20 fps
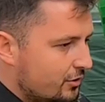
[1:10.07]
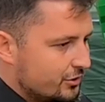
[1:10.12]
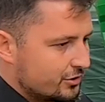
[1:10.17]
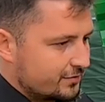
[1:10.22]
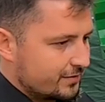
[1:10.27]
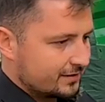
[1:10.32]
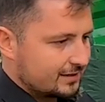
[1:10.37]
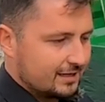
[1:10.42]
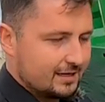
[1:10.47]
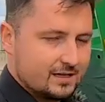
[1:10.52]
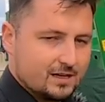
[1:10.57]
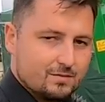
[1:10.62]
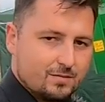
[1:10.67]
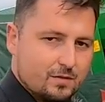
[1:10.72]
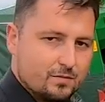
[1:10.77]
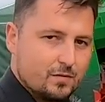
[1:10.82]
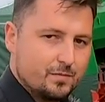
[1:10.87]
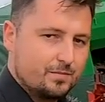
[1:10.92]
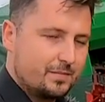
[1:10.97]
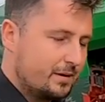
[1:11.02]
oświetlenie
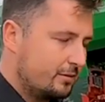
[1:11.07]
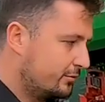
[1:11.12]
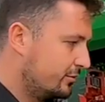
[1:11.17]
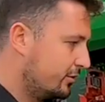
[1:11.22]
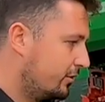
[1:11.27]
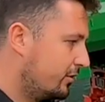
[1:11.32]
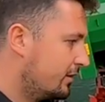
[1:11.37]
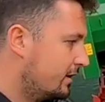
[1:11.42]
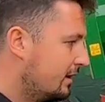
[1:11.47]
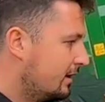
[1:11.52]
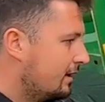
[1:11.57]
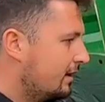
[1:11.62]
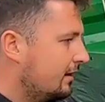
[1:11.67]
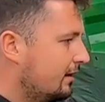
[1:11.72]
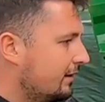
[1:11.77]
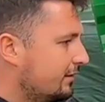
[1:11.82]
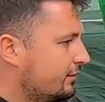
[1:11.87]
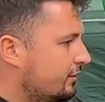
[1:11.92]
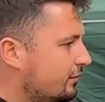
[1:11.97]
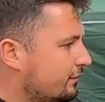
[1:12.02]
mamy pełno
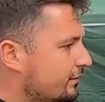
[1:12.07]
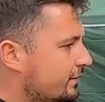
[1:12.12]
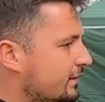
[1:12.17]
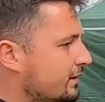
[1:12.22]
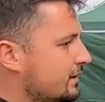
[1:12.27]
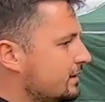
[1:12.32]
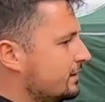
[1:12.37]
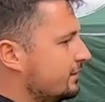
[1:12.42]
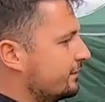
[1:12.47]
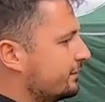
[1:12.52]
LEDowe,